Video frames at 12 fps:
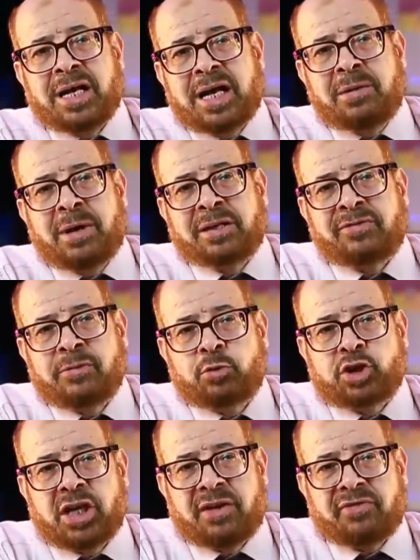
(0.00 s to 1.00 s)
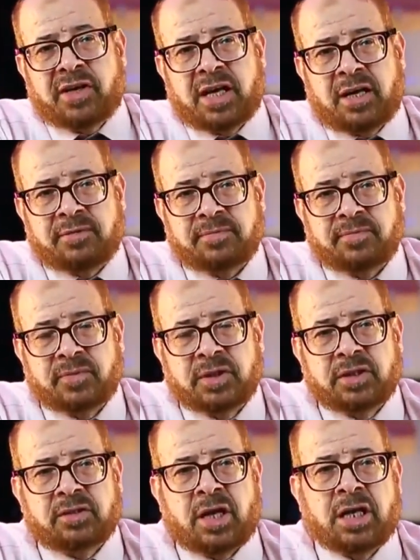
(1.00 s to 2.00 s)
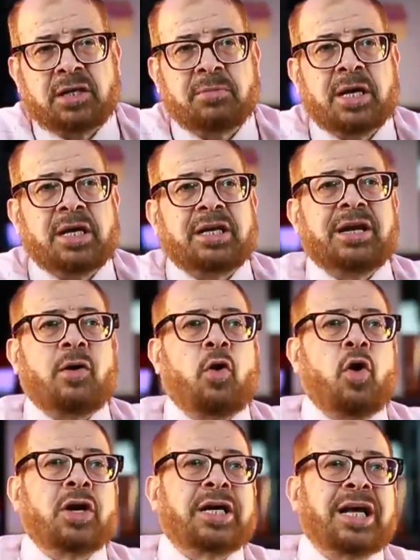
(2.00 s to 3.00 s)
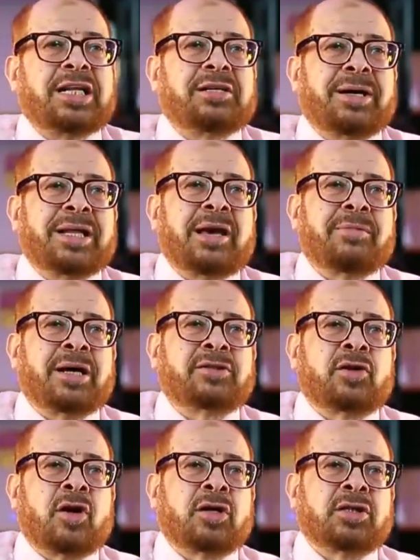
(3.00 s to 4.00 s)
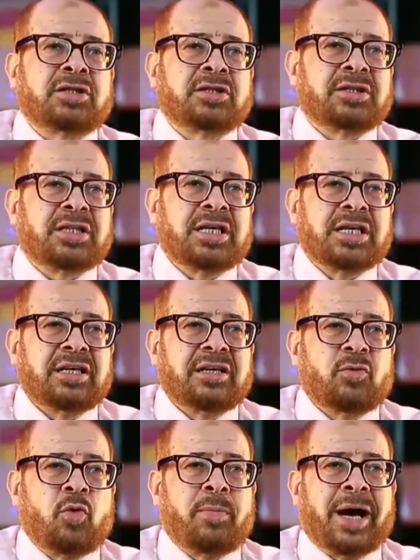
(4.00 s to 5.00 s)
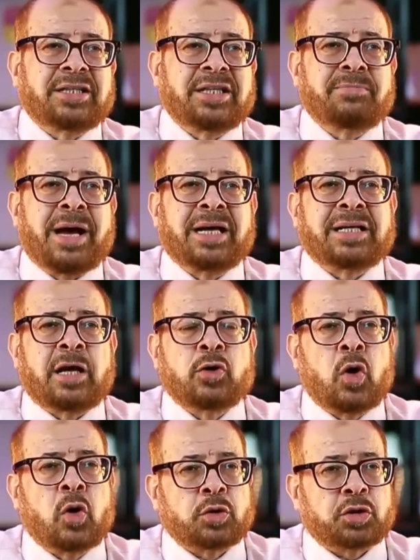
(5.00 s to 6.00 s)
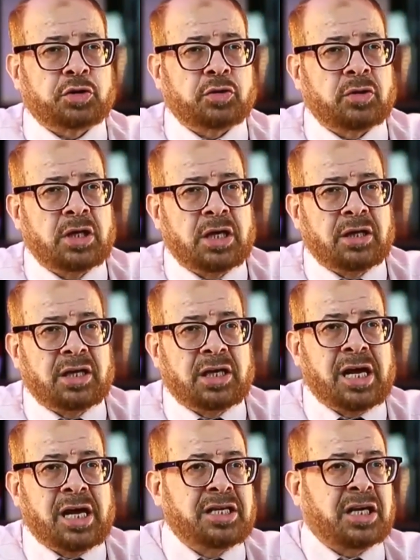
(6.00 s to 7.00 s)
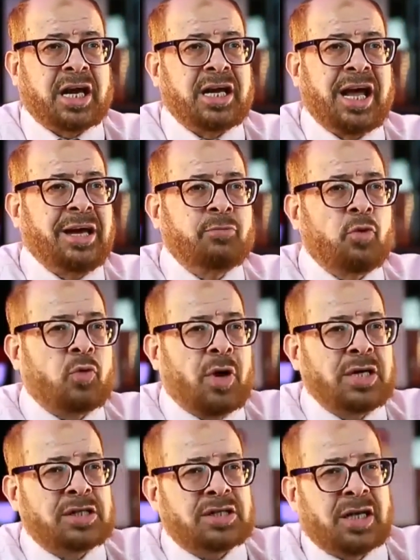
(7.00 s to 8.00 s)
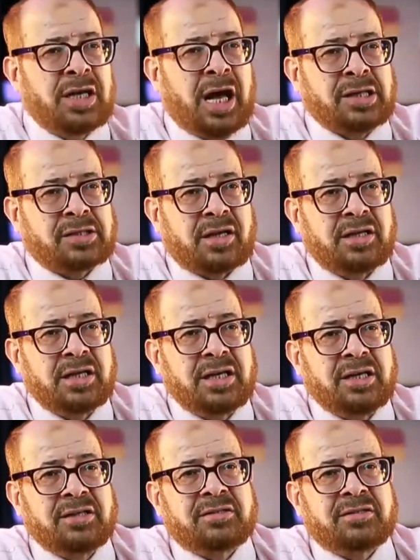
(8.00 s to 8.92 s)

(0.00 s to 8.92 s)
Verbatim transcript: معناه ان بقت في مشكله في الكلى طيب لو هو الجلد بدا يبقى دراي وبعدين بدا يهرش جلدي كان ناعم وكويس ايه اللي حصل